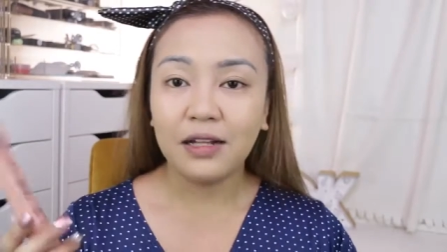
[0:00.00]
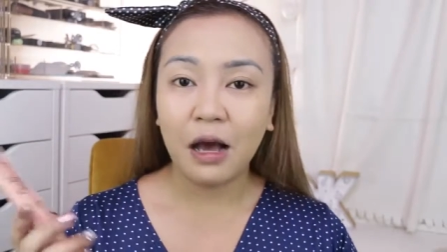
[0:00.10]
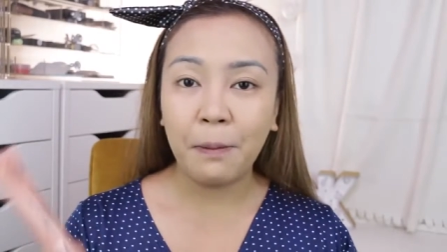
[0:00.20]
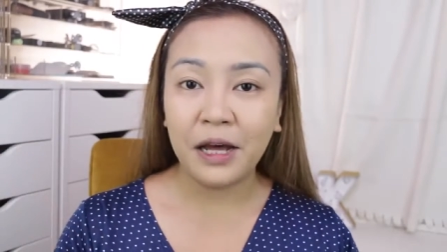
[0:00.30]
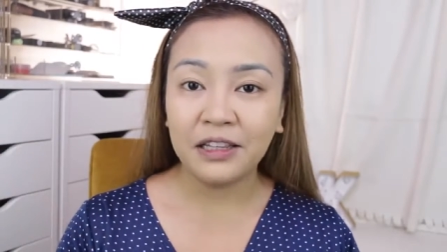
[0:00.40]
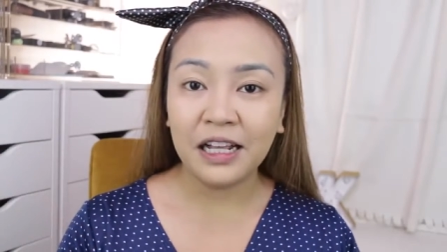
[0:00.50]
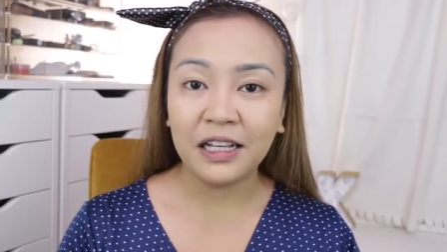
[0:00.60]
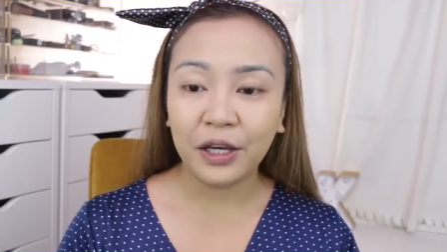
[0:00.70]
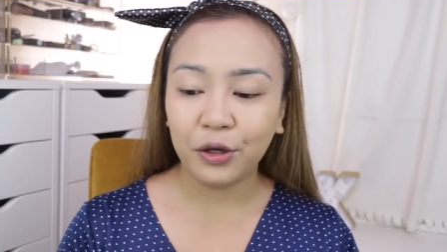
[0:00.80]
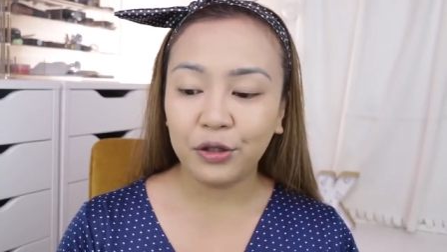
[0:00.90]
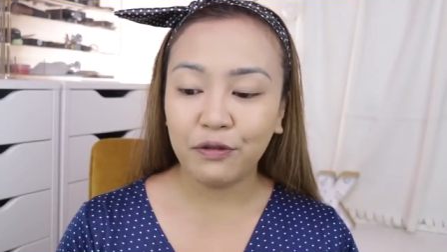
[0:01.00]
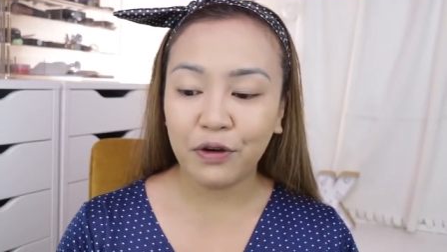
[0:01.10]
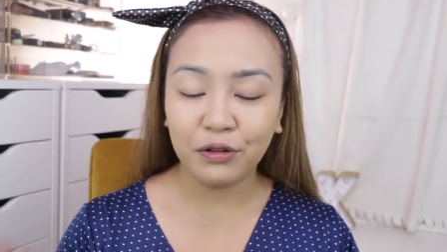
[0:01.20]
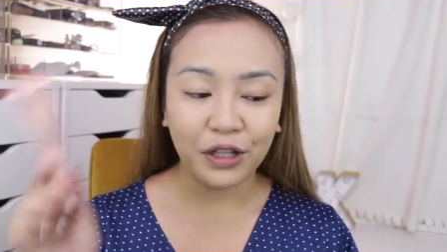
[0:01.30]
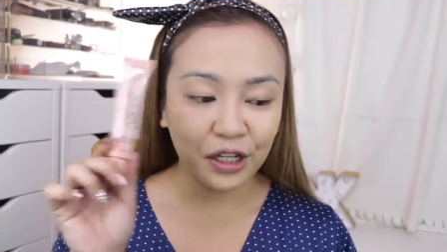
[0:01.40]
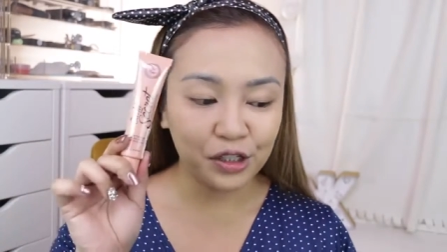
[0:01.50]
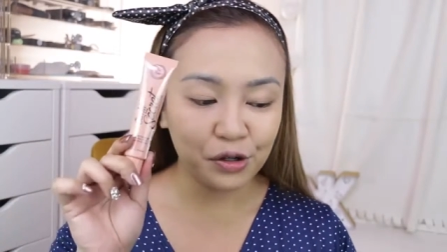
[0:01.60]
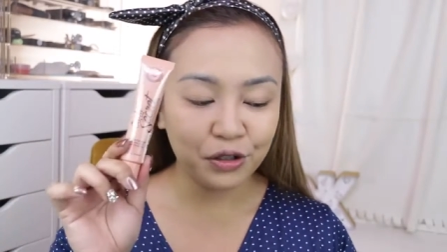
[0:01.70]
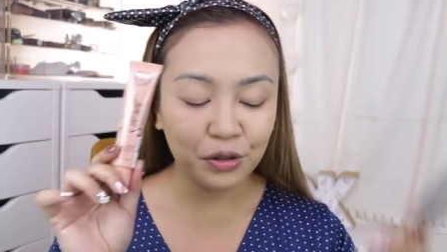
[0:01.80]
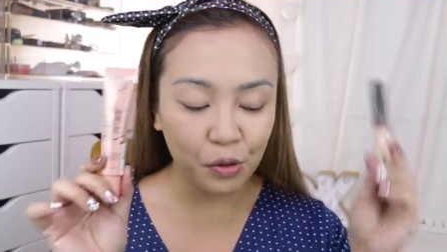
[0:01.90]
Nakabundle ngayon yung
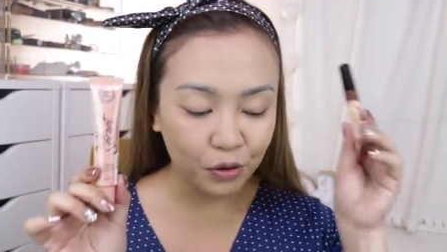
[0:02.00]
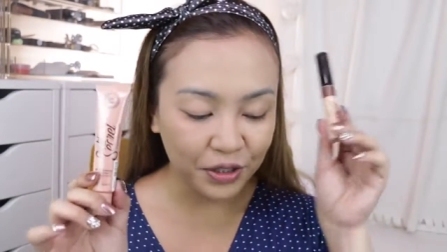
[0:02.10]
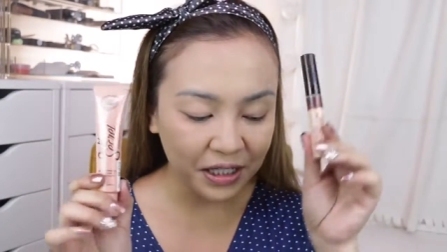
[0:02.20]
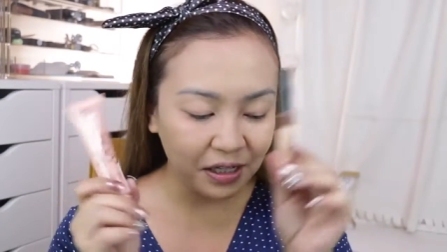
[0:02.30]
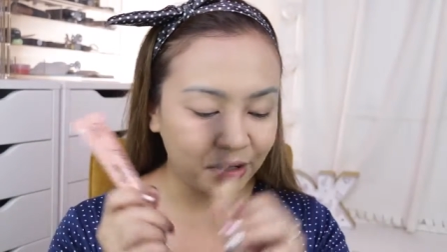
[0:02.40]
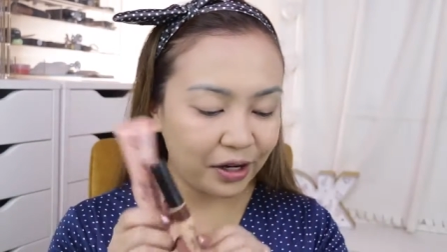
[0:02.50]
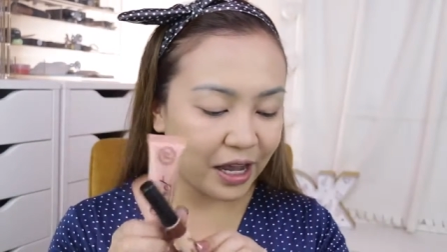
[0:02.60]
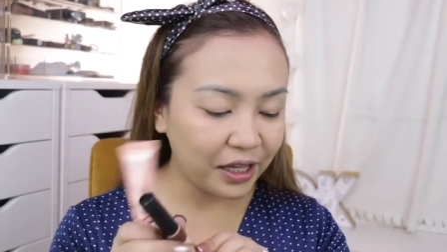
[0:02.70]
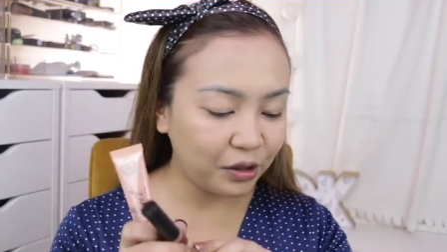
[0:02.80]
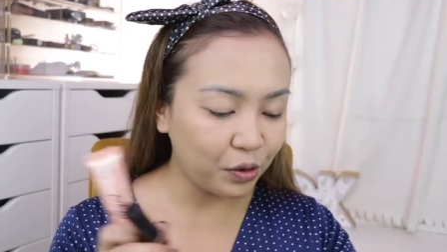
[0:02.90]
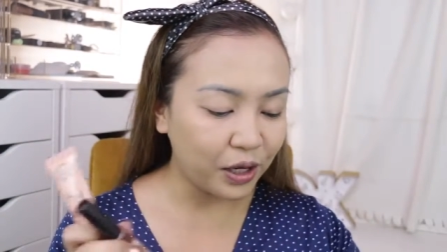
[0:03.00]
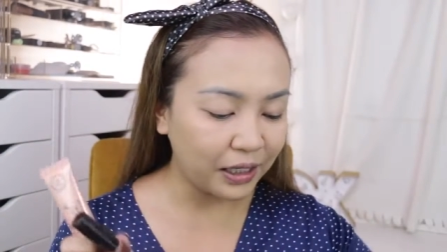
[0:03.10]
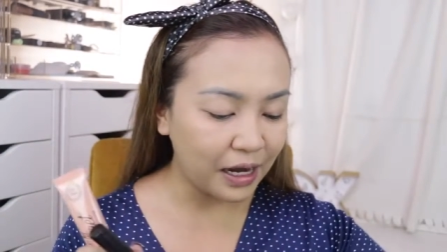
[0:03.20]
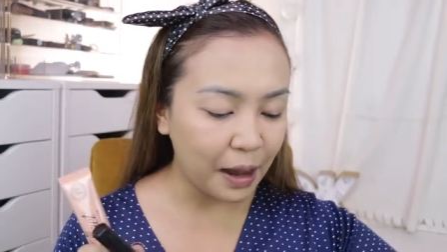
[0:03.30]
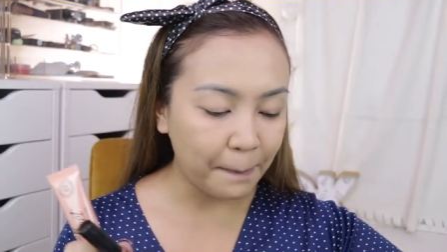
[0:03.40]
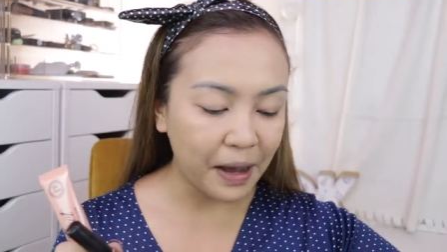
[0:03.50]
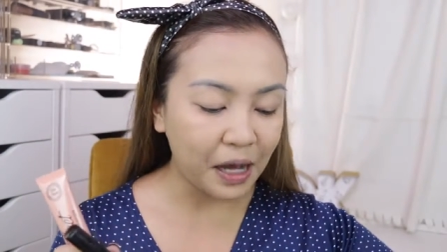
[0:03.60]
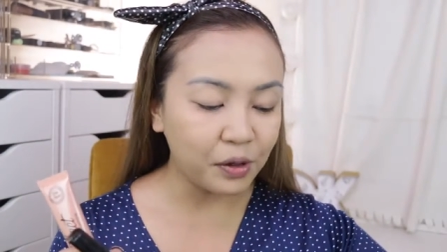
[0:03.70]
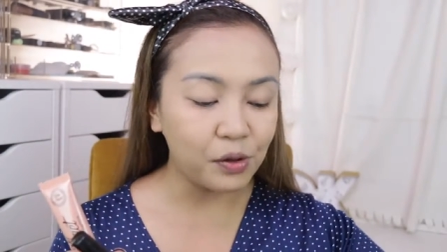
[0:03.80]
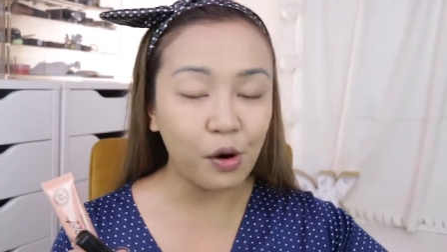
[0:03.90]
foundation, yung concealer, and yung kanilang
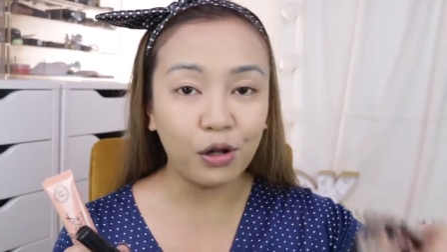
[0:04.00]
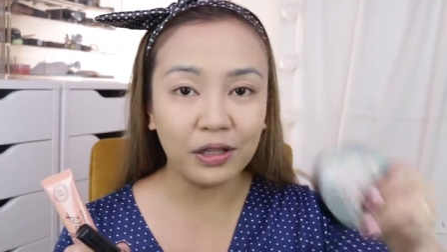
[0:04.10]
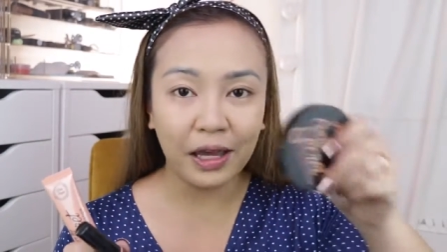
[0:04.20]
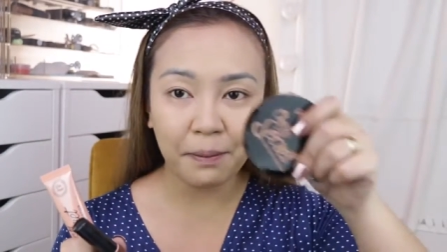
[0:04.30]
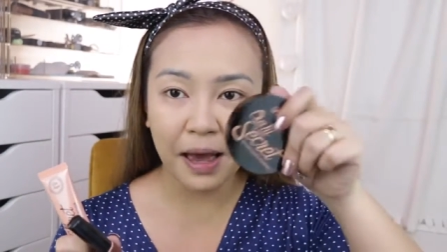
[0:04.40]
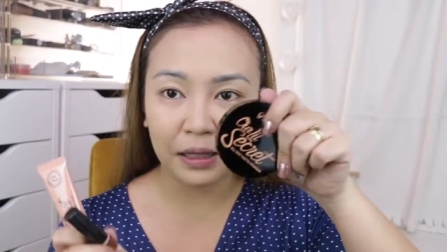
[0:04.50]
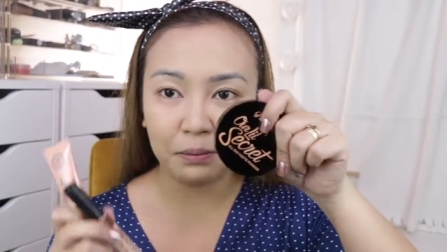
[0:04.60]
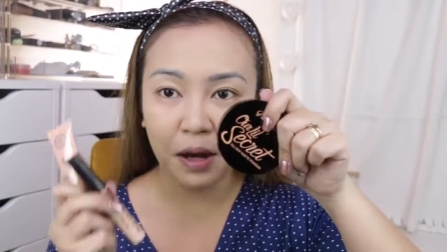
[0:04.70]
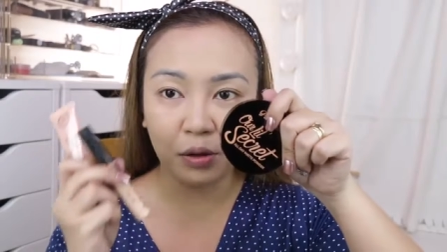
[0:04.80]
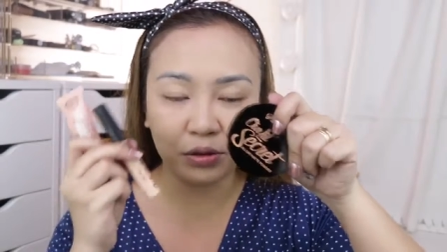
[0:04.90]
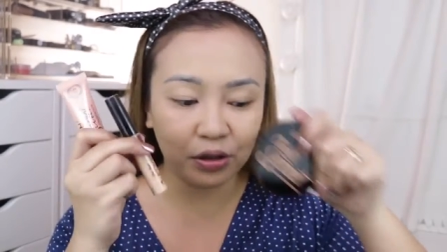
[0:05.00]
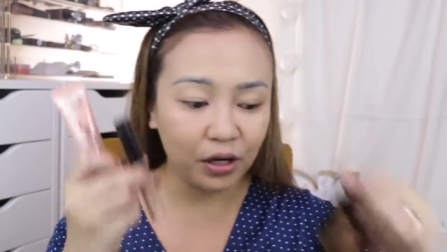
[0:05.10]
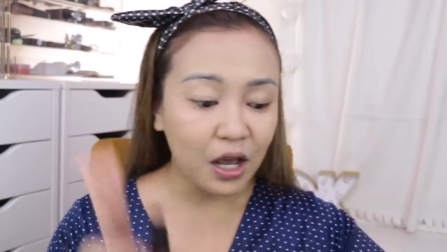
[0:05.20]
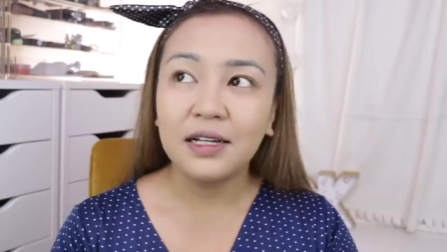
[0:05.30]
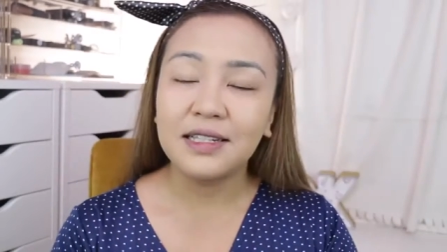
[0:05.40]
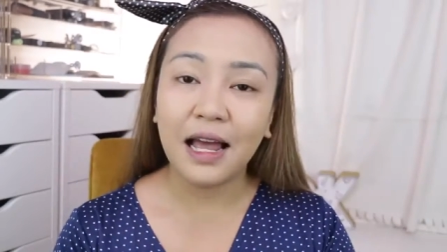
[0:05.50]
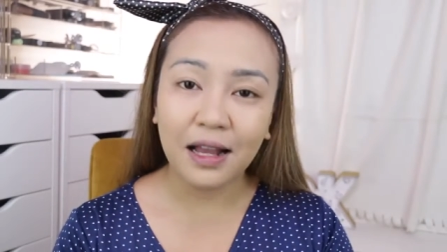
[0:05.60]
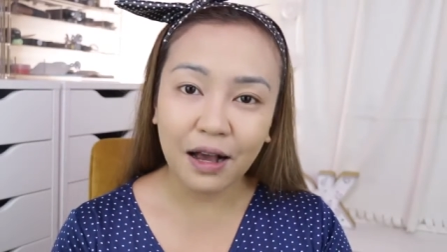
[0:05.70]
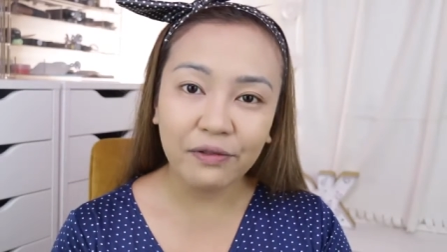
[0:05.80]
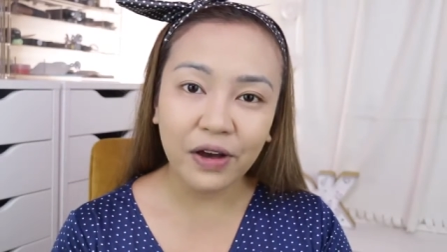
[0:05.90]
bagong all-day matte powder. Sa
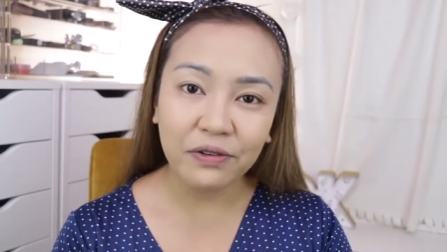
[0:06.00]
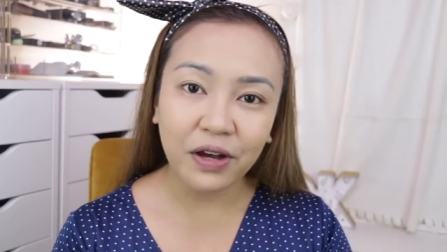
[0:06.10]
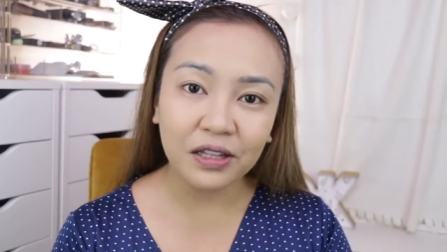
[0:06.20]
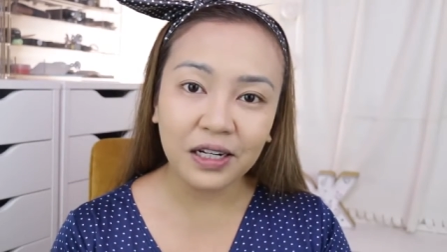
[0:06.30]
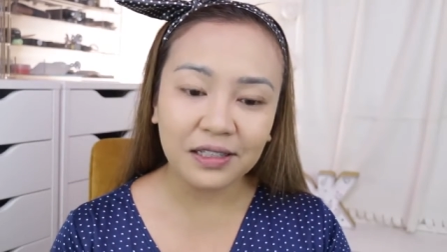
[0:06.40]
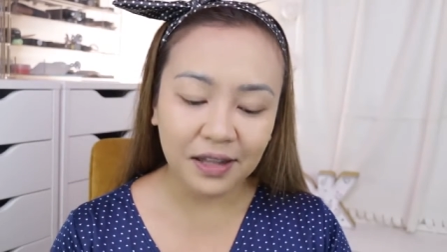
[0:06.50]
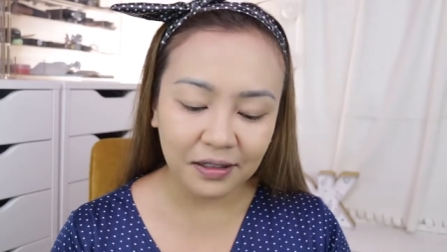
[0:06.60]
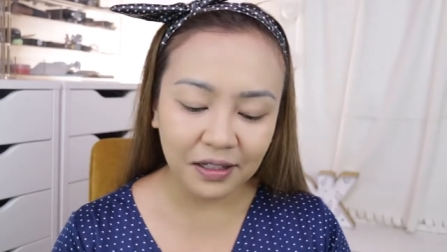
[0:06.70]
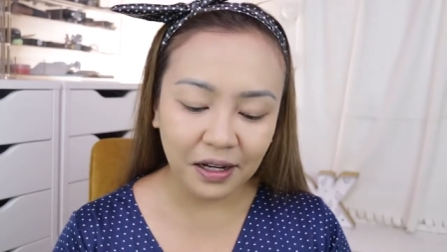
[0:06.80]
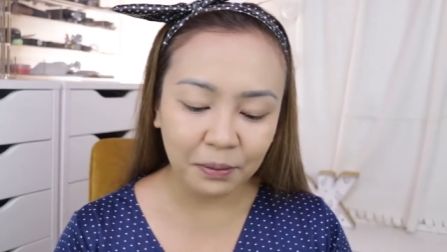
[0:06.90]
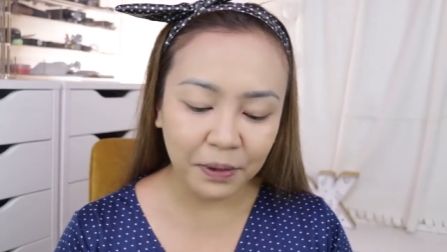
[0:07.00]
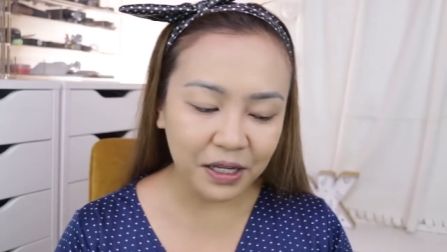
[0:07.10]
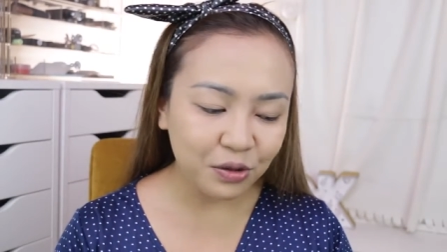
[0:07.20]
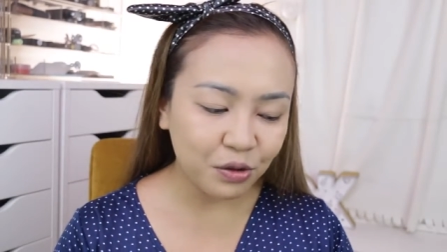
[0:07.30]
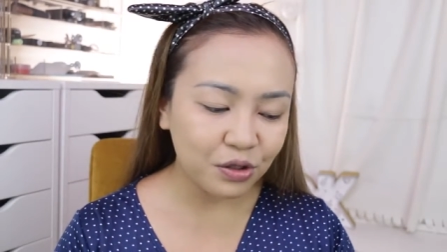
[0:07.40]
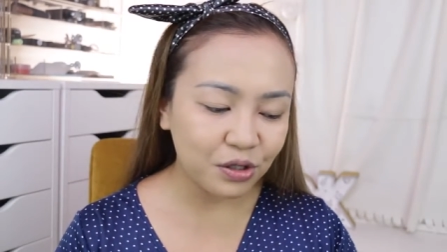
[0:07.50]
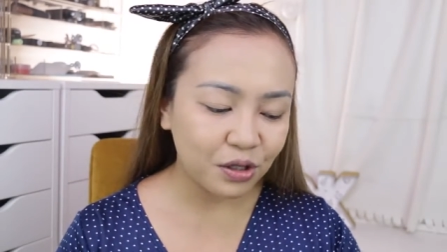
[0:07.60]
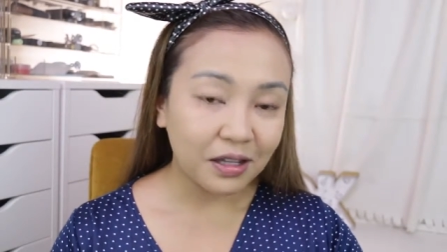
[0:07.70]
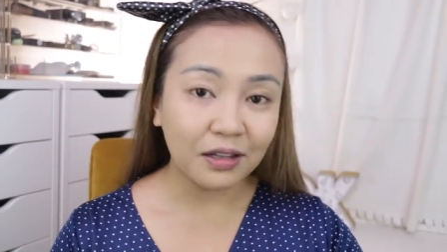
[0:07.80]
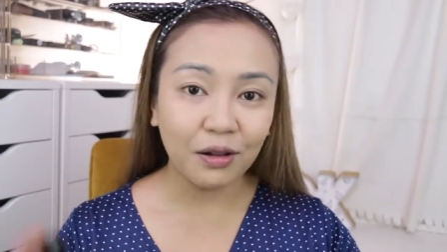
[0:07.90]
halagang 599
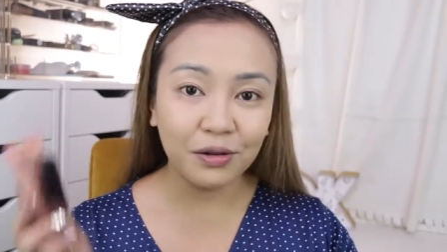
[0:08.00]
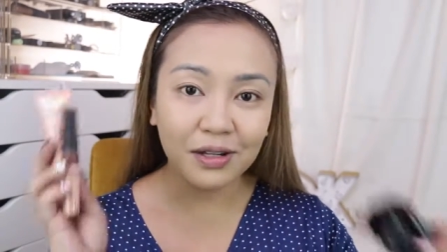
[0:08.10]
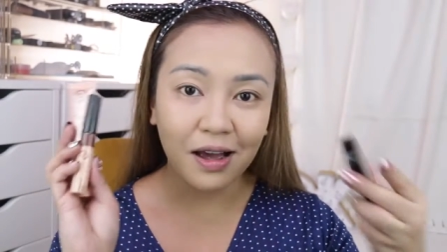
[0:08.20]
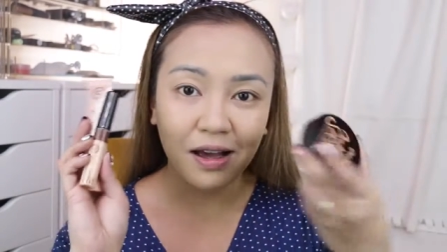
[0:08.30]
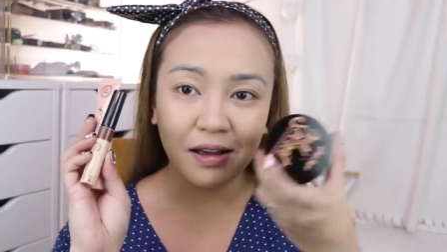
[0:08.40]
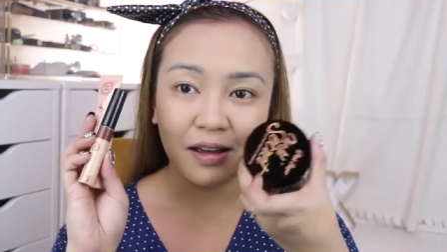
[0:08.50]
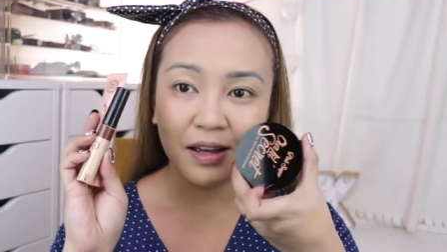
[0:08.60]
pesos, tatlo na